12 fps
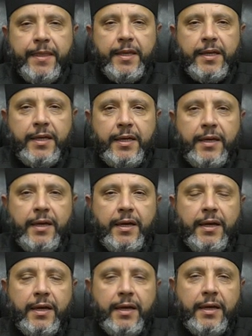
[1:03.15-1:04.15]

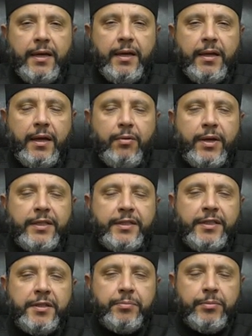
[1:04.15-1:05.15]
هي آه،
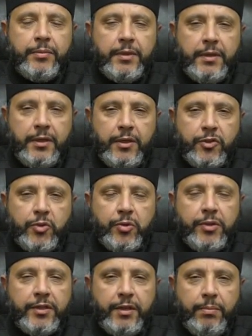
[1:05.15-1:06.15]
خواتيم
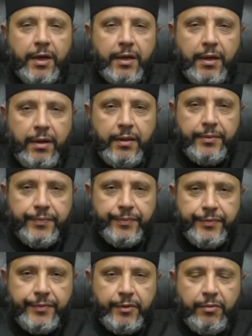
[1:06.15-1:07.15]
سورة البقرة
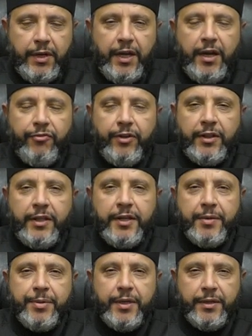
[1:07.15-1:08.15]
ولها فضل
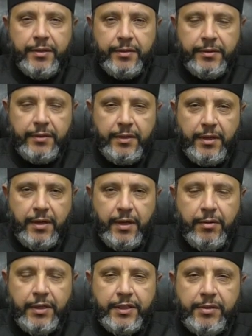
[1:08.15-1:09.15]
كبير
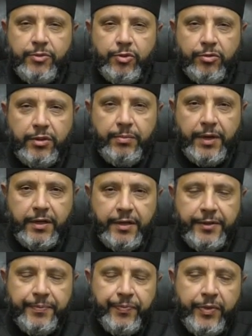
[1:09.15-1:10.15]
خواتيم سورة
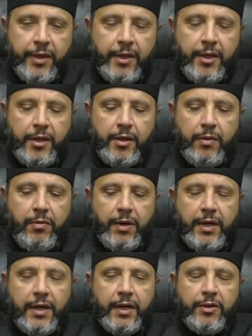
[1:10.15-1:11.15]
البقرة
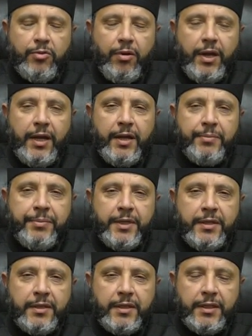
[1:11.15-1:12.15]
والدعاء
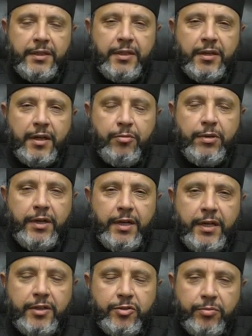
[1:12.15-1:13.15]
من عند قول
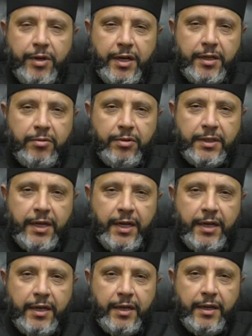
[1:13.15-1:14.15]
الله سبحانه
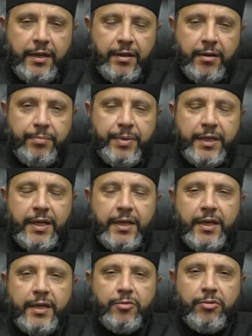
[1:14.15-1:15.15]
وتعالى ربنا
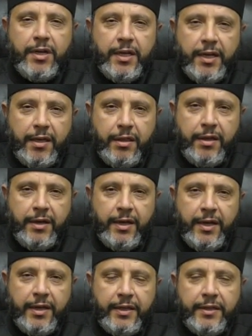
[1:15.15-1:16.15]
لا
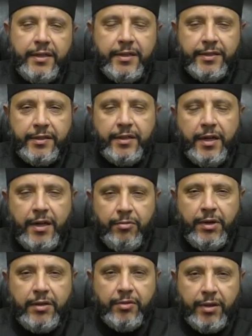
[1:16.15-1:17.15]
تؤاخذنا إن نسينا
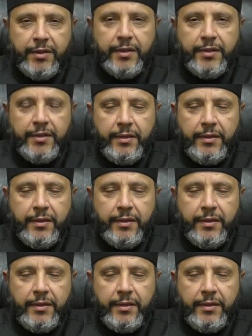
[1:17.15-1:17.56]
أو أخطأنا